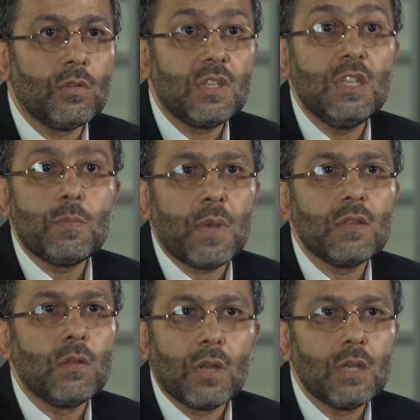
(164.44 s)
dans ce qui se
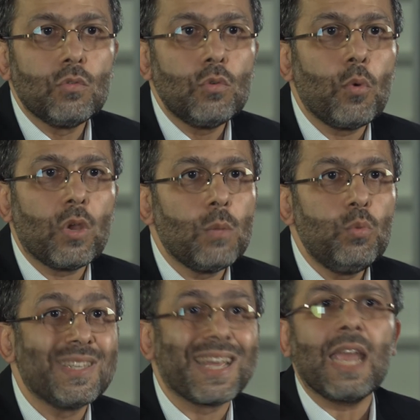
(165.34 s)
passe dans le réseau pour qu'il
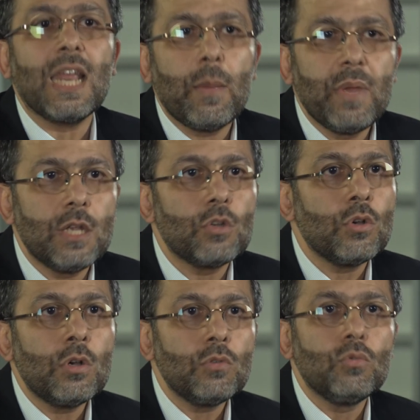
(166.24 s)
puisse réclamer des
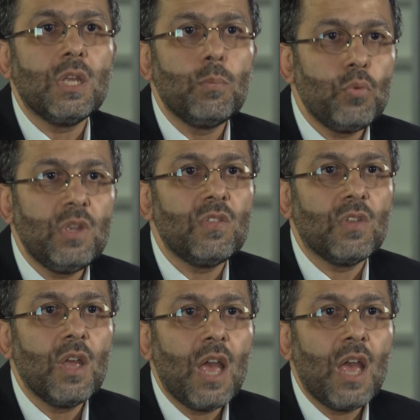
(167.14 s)
choses ou qu'il puisse